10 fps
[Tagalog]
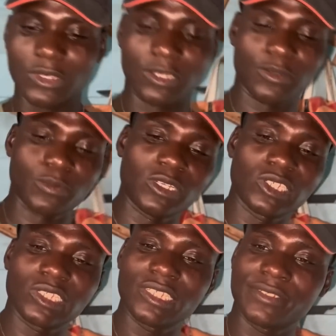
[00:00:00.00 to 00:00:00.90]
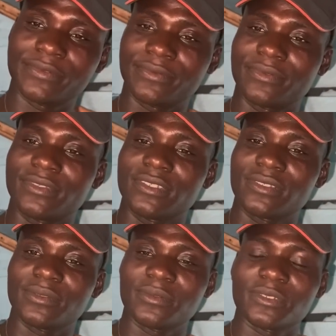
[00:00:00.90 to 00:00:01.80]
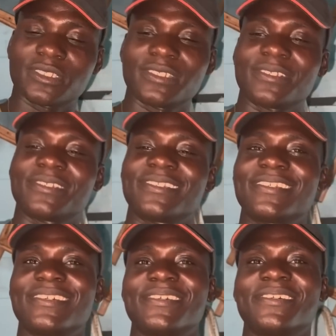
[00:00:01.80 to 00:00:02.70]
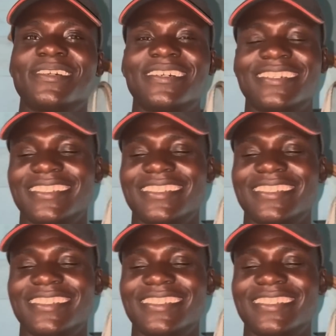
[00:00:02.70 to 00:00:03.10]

Aromaji. Aromaji también. Yeah. Ajá.